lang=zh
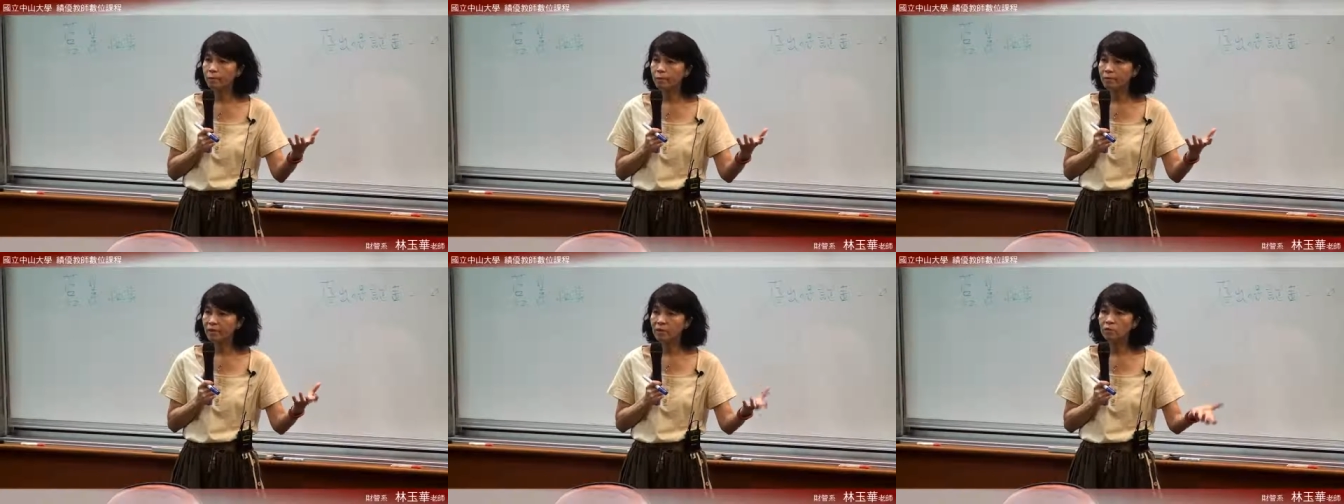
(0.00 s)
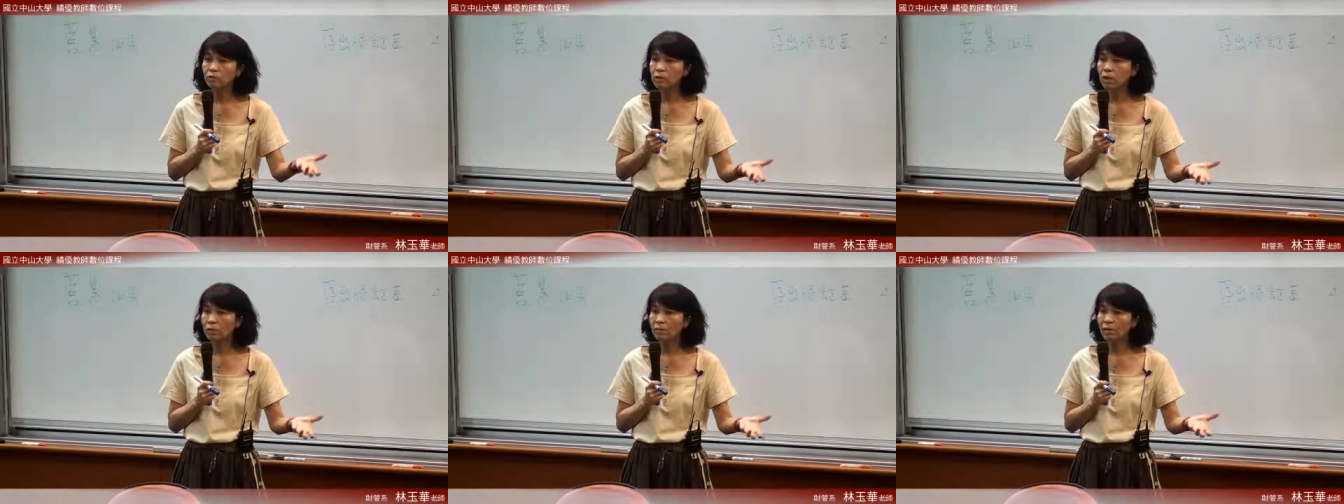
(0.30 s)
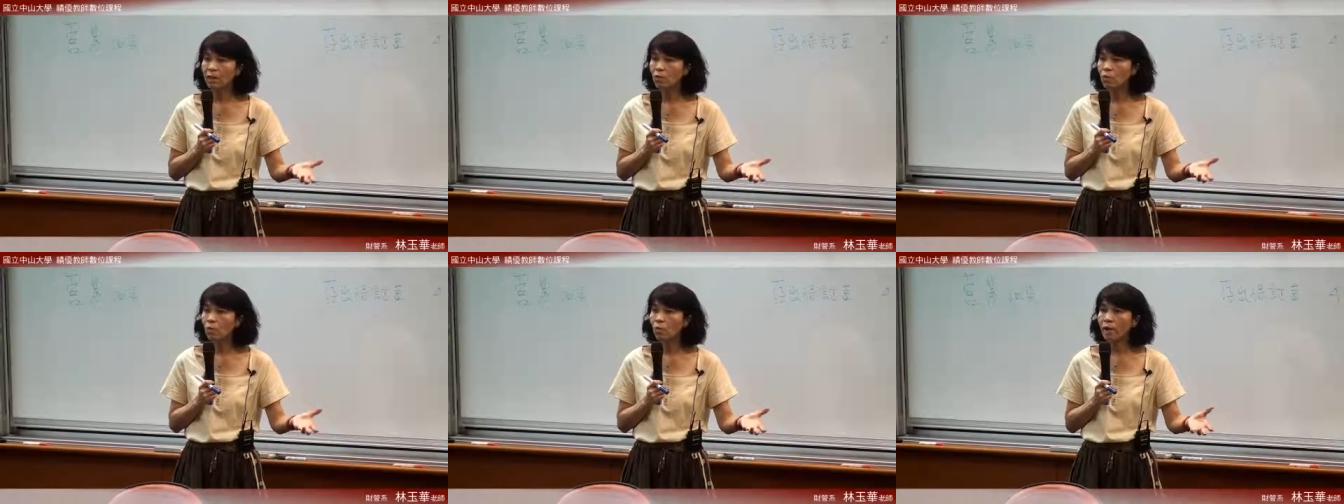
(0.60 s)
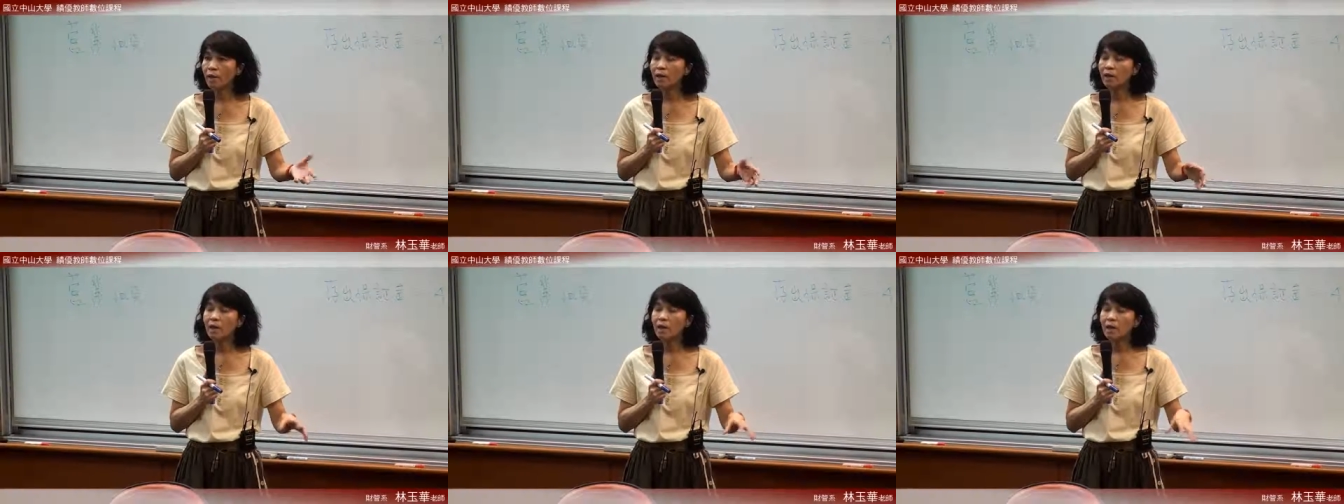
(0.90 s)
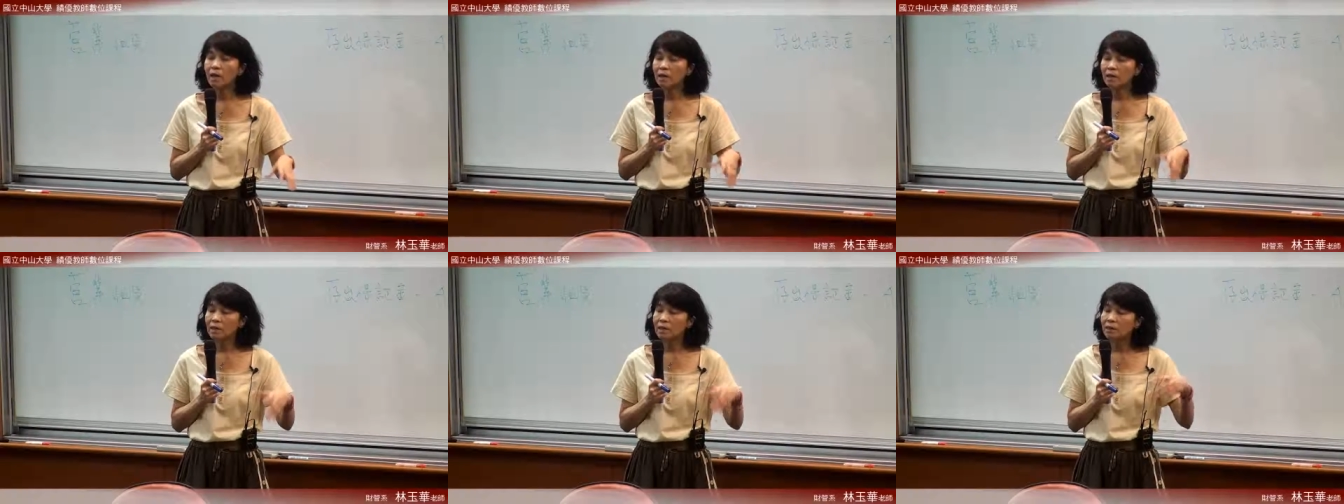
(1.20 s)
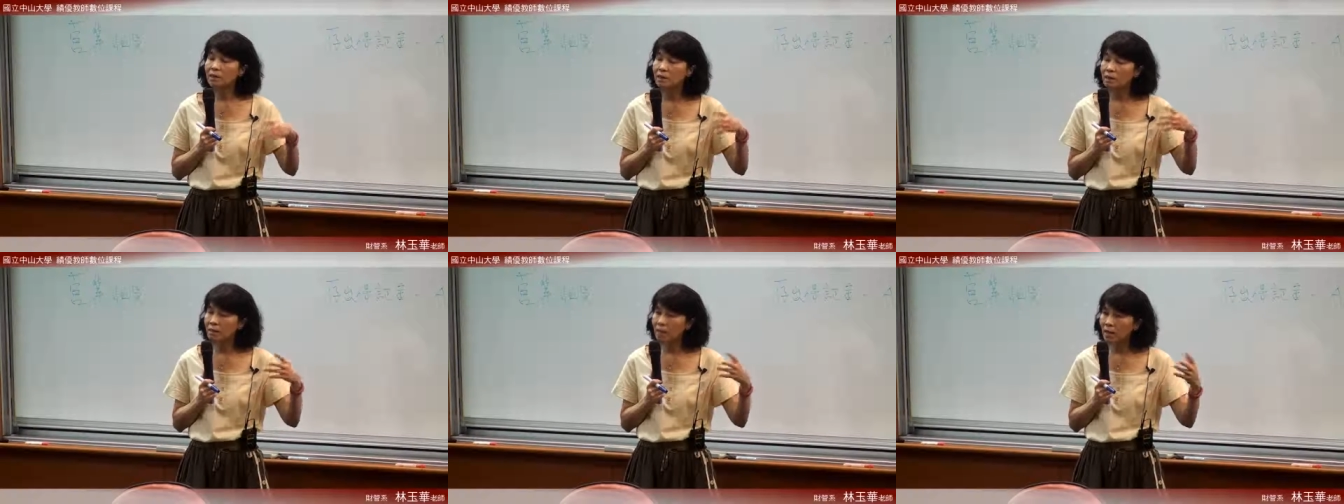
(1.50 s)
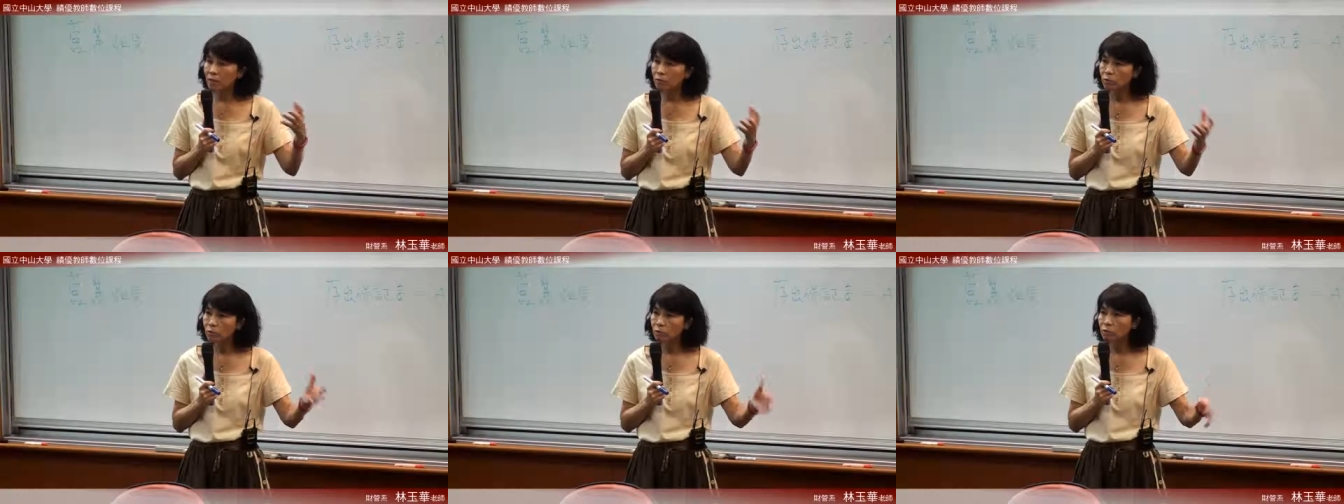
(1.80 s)
房东来保管。那这
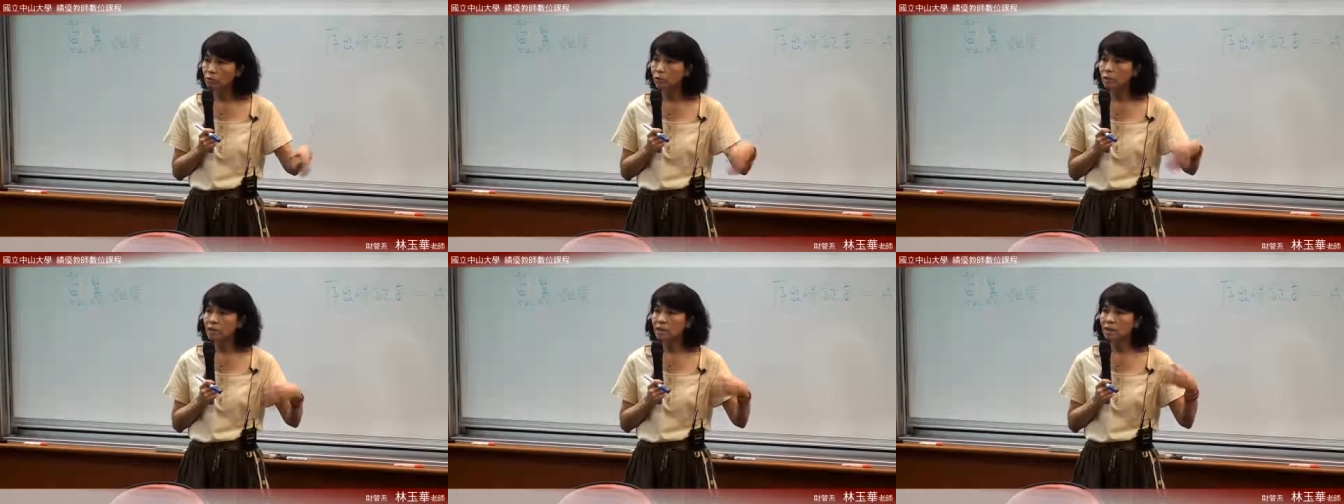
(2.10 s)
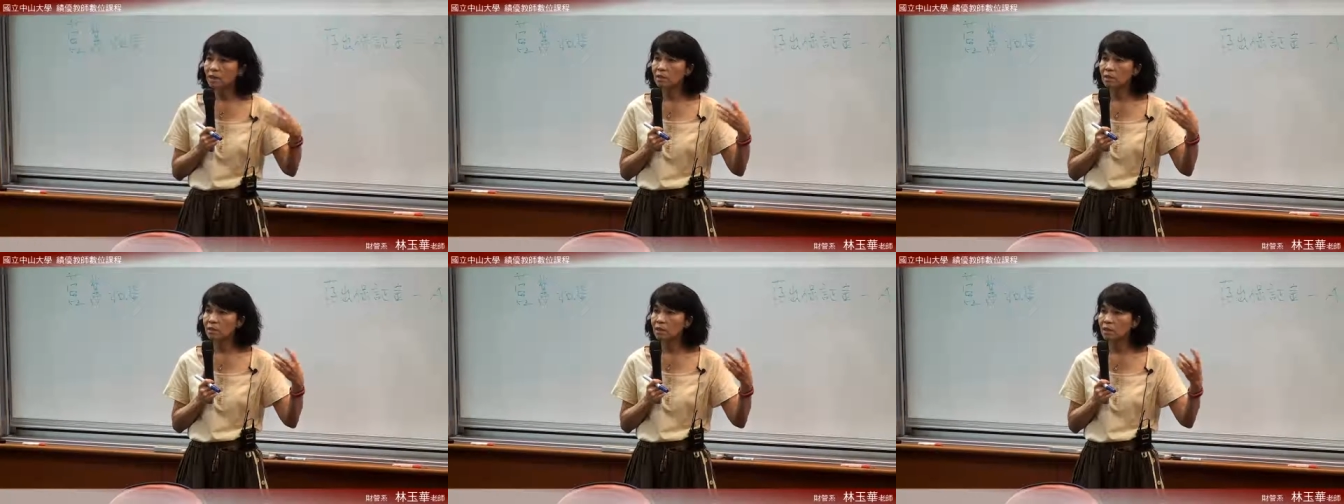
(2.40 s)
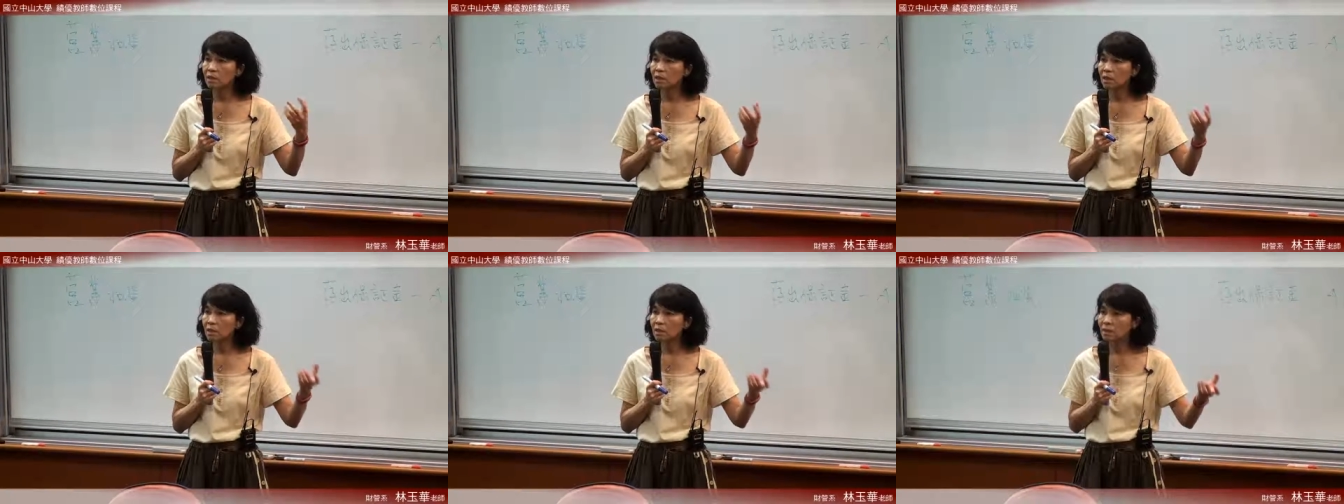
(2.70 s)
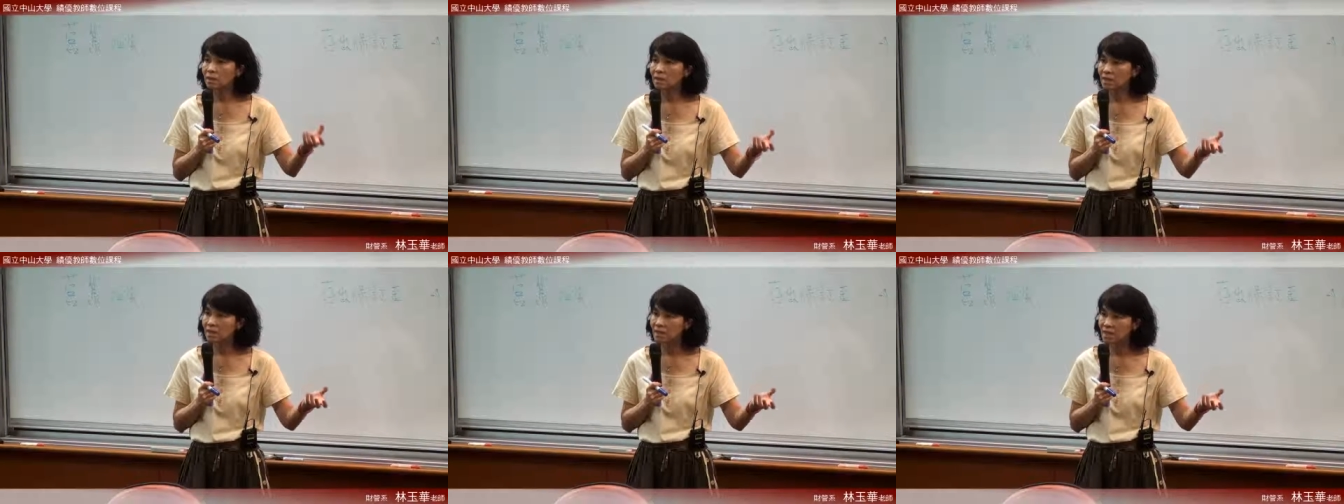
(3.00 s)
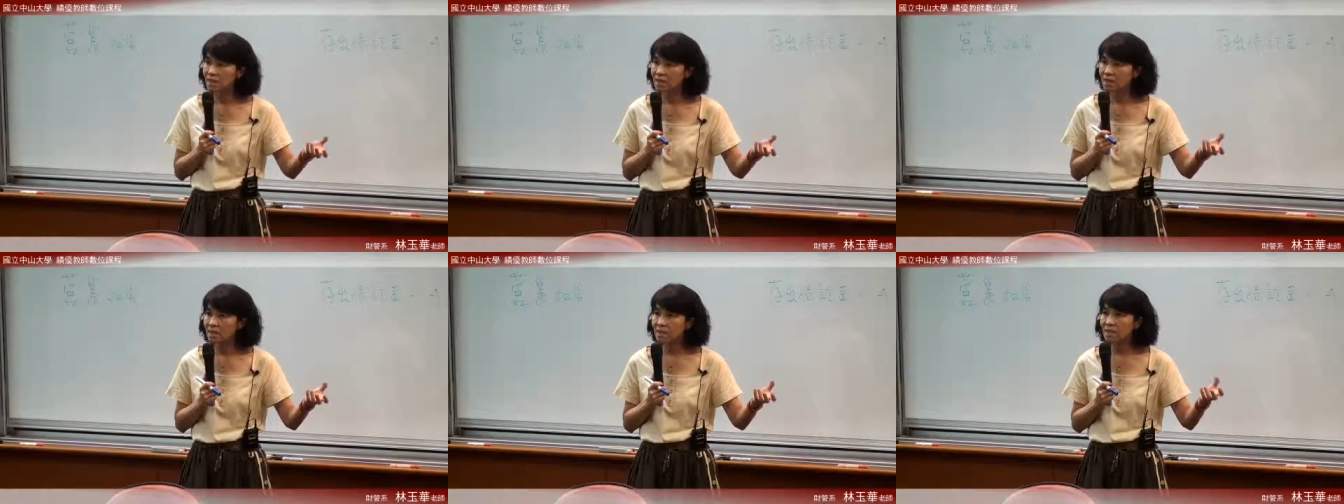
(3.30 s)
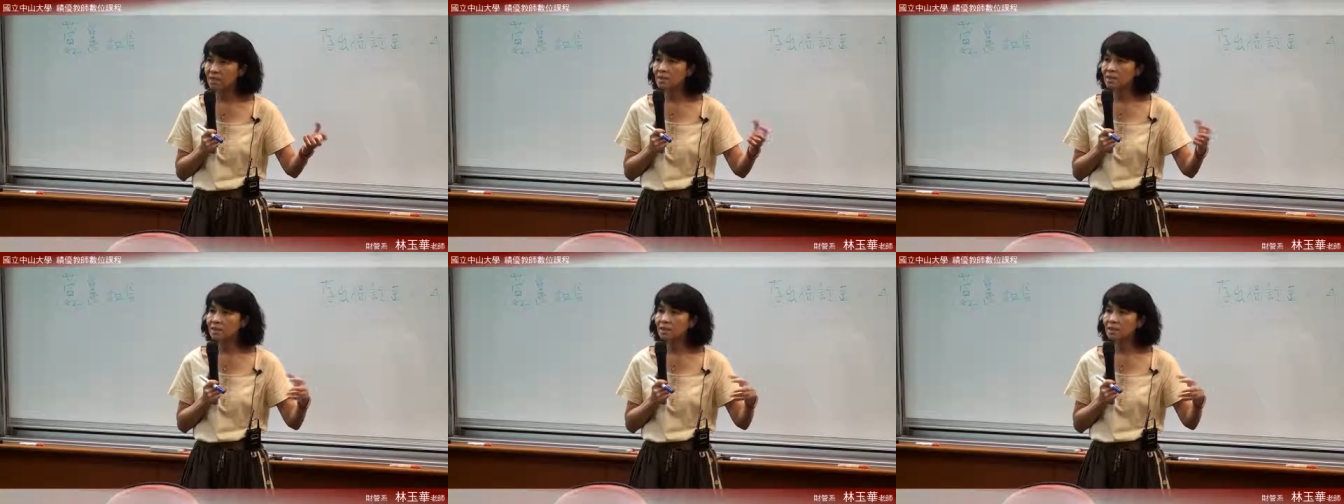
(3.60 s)
当中就会产生的孳息，